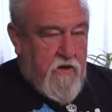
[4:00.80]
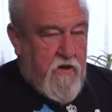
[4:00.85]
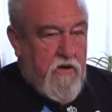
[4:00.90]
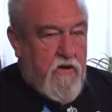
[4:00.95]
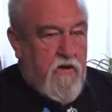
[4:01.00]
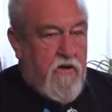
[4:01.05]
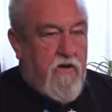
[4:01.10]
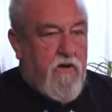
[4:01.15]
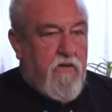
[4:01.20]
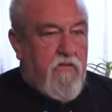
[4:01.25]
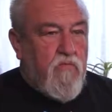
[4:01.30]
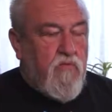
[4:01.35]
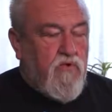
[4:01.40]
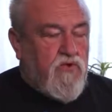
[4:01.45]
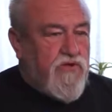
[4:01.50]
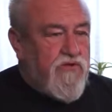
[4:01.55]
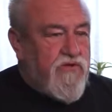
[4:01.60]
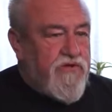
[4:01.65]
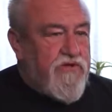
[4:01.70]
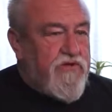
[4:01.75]
E,
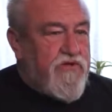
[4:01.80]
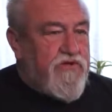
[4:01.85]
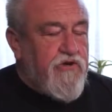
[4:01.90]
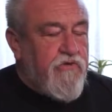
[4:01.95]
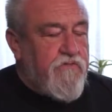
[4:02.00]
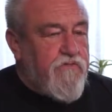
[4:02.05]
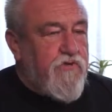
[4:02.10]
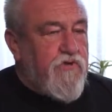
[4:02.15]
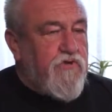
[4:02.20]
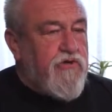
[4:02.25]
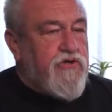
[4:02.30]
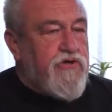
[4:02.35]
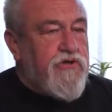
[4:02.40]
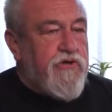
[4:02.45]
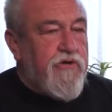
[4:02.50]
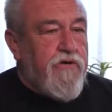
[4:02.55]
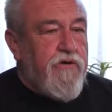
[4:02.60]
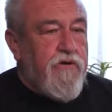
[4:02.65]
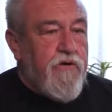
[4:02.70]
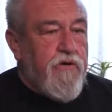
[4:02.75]
Muszę się
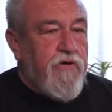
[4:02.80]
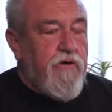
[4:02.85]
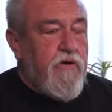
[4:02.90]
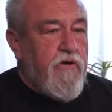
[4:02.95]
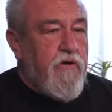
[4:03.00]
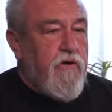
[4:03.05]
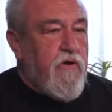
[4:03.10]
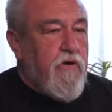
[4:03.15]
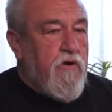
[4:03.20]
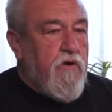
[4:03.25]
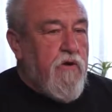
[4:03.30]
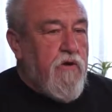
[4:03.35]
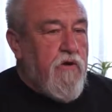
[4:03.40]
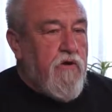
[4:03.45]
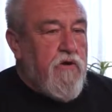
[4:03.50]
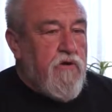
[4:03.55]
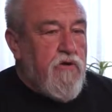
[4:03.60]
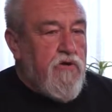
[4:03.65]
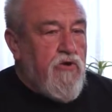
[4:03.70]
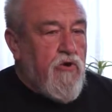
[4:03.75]
cofnąć
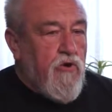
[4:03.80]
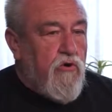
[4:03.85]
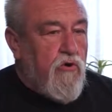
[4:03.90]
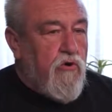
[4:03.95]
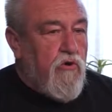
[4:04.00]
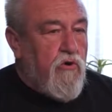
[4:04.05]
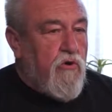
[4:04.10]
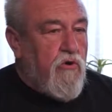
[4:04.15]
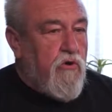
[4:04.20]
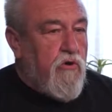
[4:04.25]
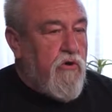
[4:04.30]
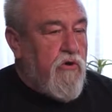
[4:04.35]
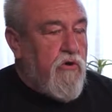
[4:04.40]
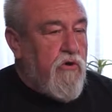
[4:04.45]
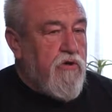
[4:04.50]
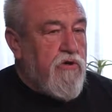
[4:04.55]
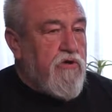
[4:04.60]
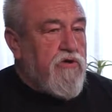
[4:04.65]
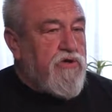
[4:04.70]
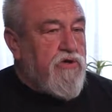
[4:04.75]
do
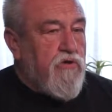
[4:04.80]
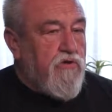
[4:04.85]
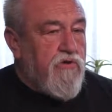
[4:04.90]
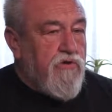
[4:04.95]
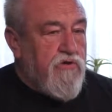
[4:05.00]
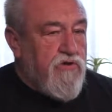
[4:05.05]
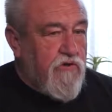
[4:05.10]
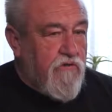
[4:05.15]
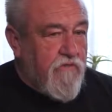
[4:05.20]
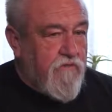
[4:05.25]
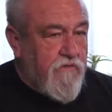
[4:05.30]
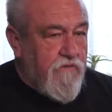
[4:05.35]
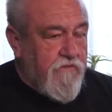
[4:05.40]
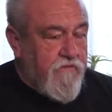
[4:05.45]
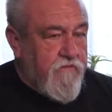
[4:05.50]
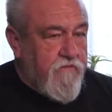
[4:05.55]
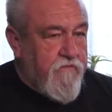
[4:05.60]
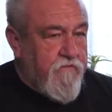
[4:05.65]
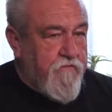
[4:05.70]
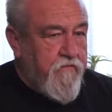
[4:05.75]
historiozofii.
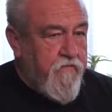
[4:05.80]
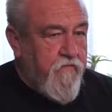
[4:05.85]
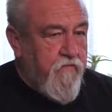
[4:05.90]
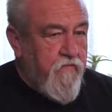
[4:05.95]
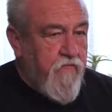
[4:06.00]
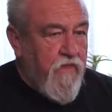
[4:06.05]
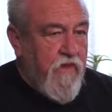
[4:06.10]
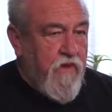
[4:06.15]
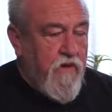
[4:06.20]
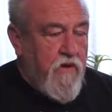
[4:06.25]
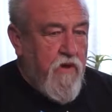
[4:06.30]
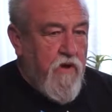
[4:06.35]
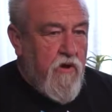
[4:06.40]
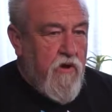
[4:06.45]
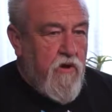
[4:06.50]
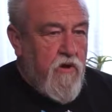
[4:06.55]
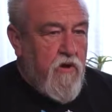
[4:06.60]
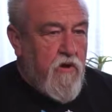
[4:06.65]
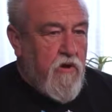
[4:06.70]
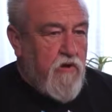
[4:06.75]

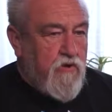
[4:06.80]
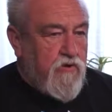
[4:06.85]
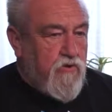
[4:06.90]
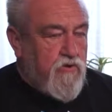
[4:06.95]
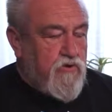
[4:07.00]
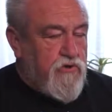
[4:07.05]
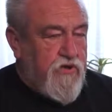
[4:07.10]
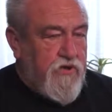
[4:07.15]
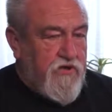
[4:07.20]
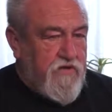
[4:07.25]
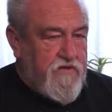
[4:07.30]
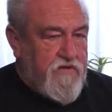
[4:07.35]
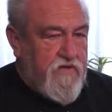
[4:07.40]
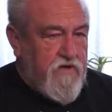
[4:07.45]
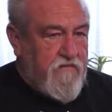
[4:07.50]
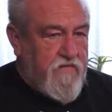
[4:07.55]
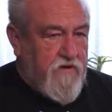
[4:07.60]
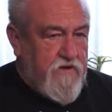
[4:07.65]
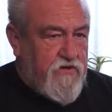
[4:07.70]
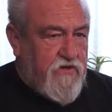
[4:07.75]
Otóż jeden z
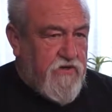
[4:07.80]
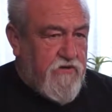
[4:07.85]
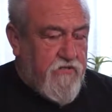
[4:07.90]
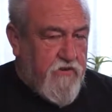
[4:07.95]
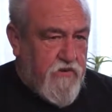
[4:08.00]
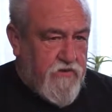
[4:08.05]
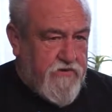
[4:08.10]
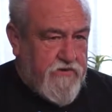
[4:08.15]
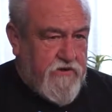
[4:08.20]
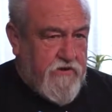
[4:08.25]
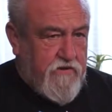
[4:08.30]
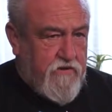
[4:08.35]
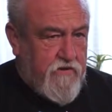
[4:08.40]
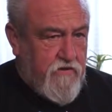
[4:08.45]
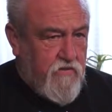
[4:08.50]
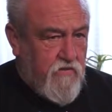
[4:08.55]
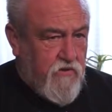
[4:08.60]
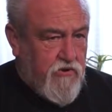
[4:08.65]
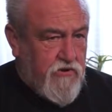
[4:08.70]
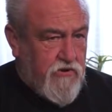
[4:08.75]
największych
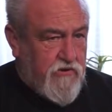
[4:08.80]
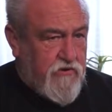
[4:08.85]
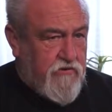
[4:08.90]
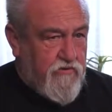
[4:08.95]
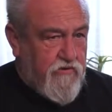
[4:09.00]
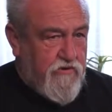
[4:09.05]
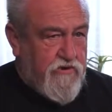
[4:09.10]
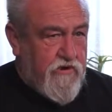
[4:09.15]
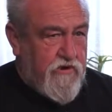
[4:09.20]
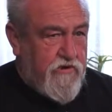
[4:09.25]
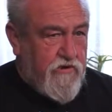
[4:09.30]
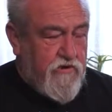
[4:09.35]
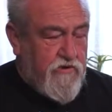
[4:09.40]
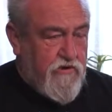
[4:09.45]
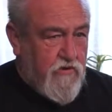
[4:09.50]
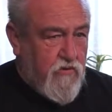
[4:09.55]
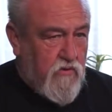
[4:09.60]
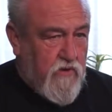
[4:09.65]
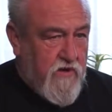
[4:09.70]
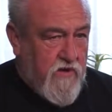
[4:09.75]
polskich uczonych ostatnich
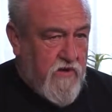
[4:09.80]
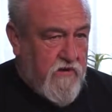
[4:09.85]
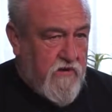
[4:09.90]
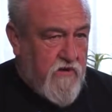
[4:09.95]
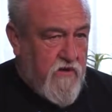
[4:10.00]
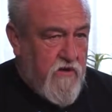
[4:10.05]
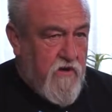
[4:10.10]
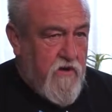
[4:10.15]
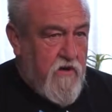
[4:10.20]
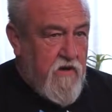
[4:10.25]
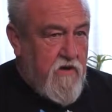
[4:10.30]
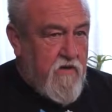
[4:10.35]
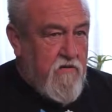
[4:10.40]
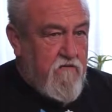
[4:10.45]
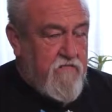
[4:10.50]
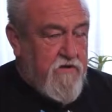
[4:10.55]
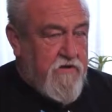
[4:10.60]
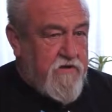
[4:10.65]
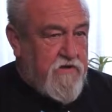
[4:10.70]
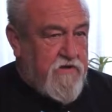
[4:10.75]
100 lat,
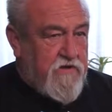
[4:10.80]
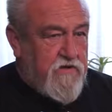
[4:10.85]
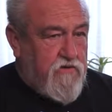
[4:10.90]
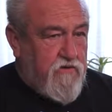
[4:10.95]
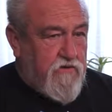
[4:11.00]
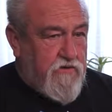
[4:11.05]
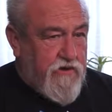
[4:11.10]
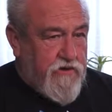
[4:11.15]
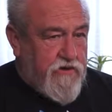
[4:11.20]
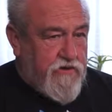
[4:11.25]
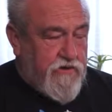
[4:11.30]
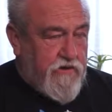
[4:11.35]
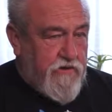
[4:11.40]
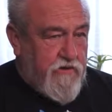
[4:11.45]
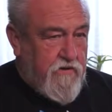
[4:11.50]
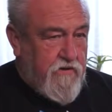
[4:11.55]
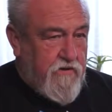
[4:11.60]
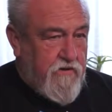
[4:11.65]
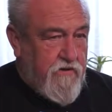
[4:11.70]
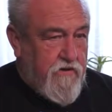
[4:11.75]
Felix
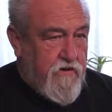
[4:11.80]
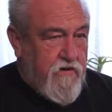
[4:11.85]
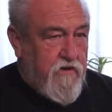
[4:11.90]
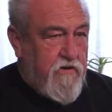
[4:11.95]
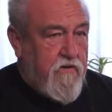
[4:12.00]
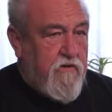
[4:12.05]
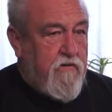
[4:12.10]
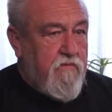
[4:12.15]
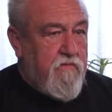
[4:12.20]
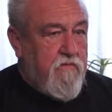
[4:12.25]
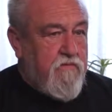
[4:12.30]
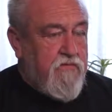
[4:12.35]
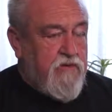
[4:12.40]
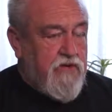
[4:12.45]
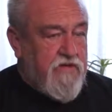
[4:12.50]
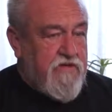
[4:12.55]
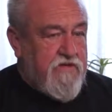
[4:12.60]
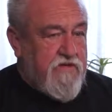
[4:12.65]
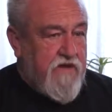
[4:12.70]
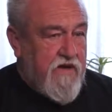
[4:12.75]
Koneczny,
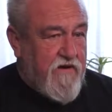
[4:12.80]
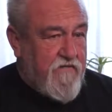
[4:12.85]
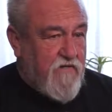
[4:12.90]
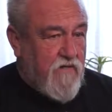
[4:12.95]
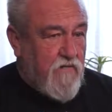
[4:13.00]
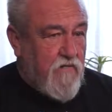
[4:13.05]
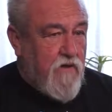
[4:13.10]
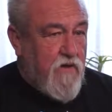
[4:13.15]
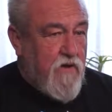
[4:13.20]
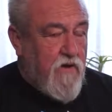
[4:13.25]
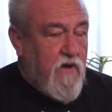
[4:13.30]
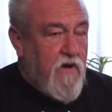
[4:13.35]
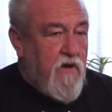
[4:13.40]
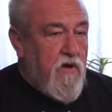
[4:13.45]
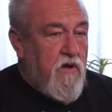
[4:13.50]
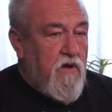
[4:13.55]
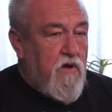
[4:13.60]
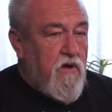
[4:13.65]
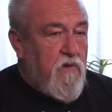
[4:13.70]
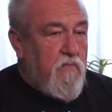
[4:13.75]
przedstawił
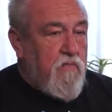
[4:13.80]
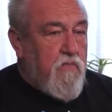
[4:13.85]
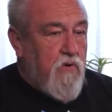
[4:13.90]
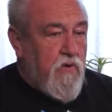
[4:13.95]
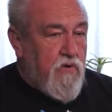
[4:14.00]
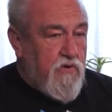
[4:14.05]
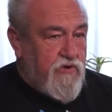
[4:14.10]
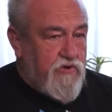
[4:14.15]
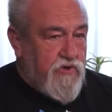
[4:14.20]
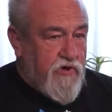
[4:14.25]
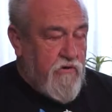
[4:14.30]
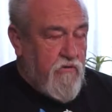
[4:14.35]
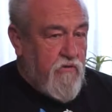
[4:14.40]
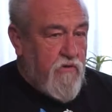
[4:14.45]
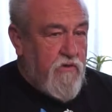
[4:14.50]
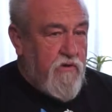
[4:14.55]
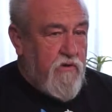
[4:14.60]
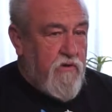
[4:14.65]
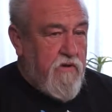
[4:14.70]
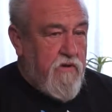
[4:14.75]

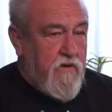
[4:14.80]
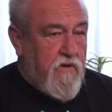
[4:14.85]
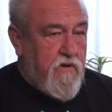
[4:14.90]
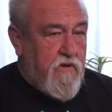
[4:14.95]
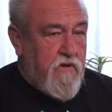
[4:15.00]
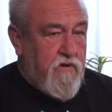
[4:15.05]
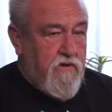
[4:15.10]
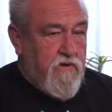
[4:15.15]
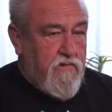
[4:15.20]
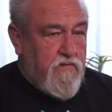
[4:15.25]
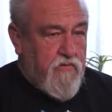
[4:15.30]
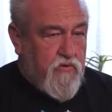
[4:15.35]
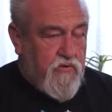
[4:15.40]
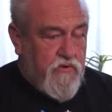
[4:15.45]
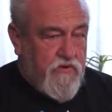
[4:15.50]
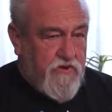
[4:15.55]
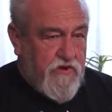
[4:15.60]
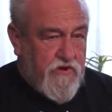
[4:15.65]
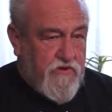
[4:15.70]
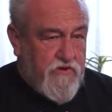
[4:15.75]
podział
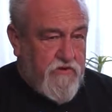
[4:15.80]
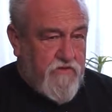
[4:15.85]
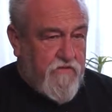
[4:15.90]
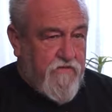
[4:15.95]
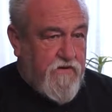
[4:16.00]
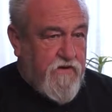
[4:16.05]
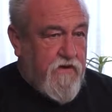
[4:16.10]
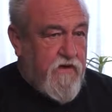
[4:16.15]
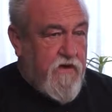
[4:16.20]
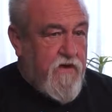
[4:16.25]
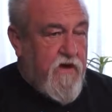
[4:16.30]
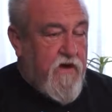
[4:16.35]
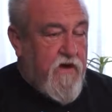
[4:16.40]
społeczeństwa